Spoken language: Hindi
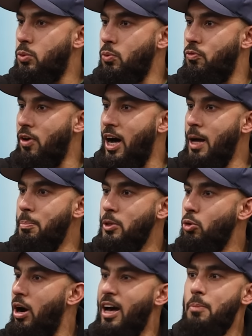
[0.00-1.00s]
तो वहाँ पे
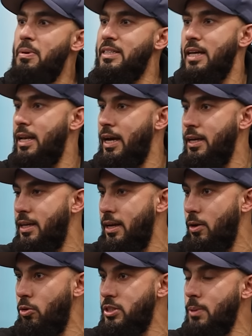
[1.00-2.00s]
तो हर बंदा लाइक
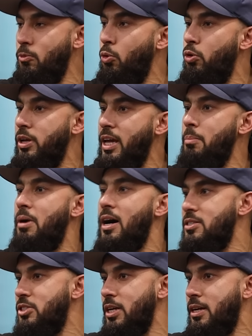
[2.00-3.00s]
है और जब वो उनके
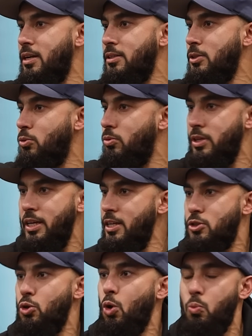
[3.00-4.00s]
मार्क्स चेक करता है तो ही
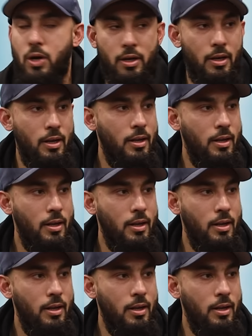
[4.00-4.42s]
इज़ नो वन